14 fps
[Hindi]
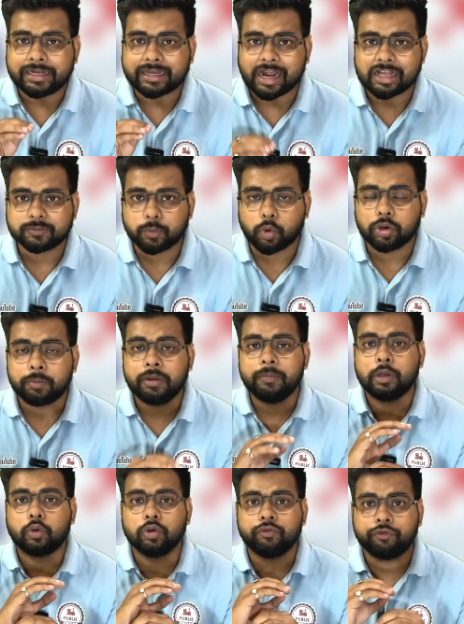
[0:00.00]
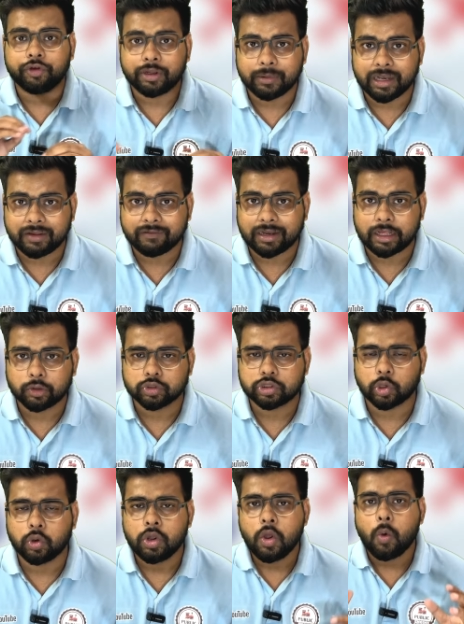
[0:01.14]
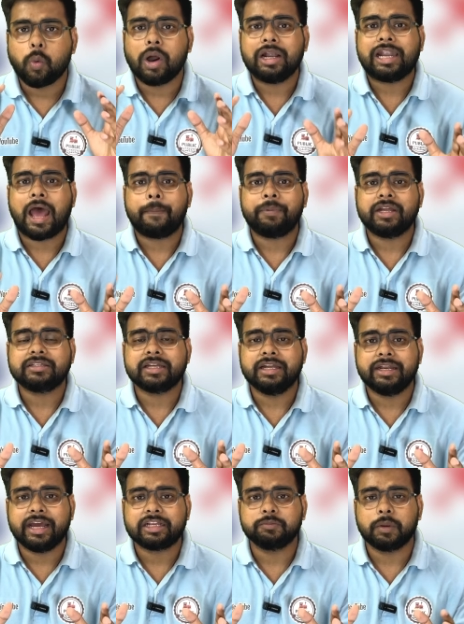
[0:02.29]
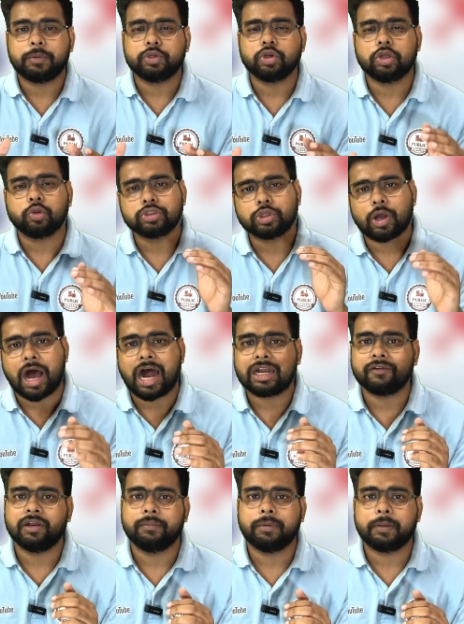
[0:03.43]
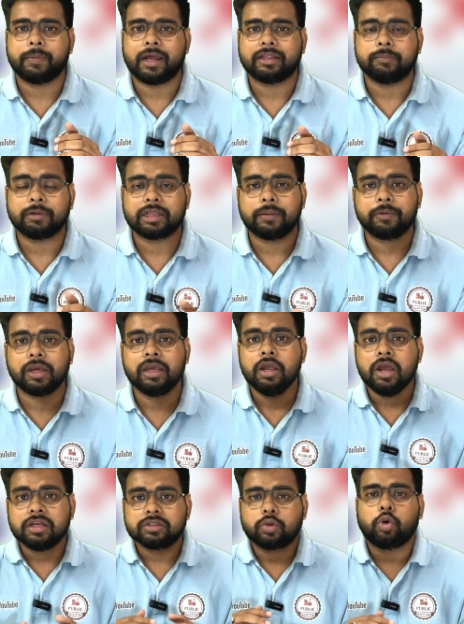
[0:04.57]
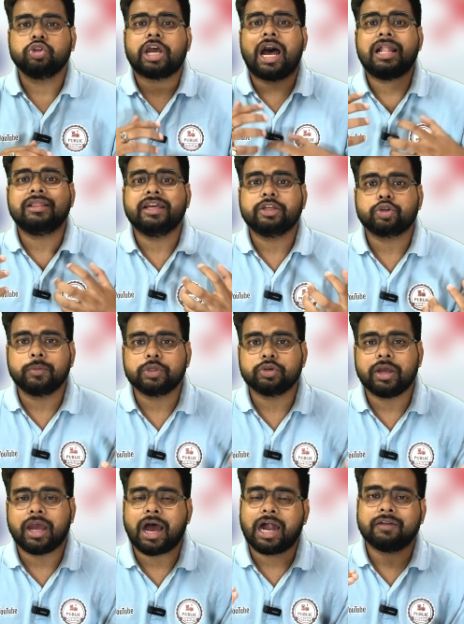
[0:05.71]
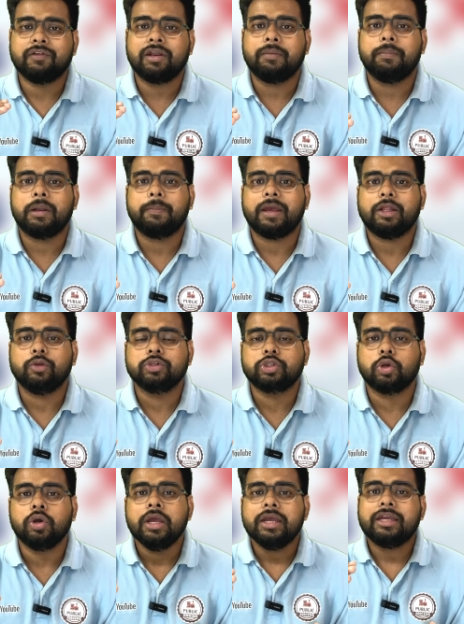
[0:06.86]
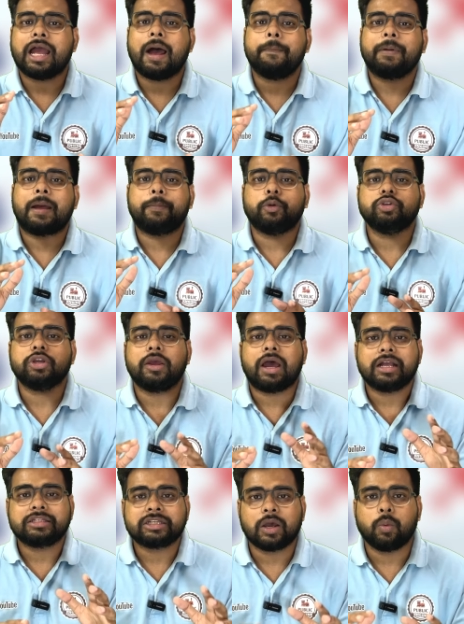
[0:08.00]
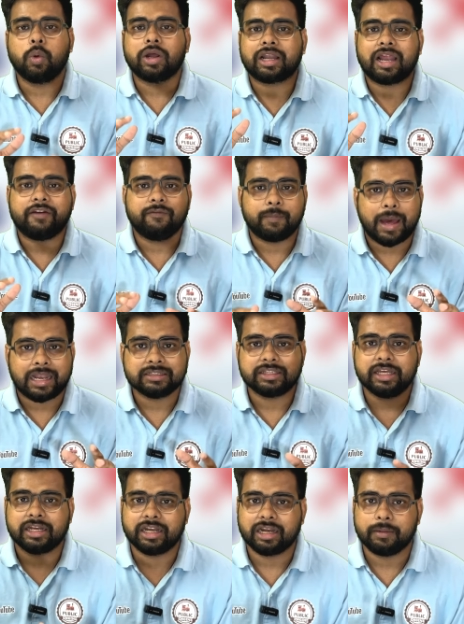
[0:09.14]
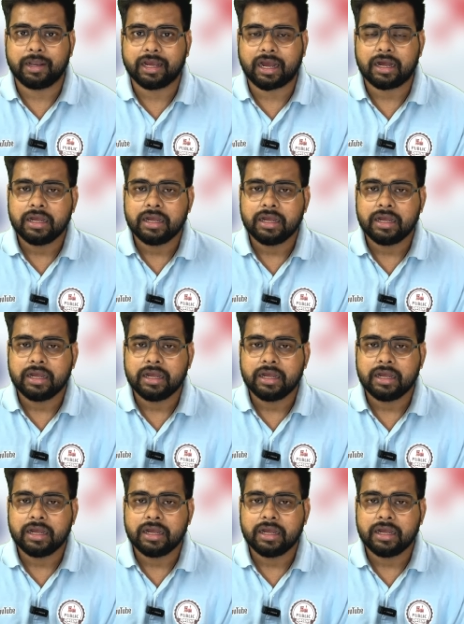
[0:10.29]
ट्रांसपोर्ट भी बिल्कुल फ्री मिलने वाला है दोस्तों वर्ल्ड हैप्पीनेस इंडेक्स में भी जो है दोस्तों आठवें नंबर पर आता है मतलब कि खुशहाल देशों में जो है आठवें नंबर पर है दोस्तों यहां पर आपको जो है अच्छा वर्क लाइफ बैलेंस देखने के लिए मिलेगा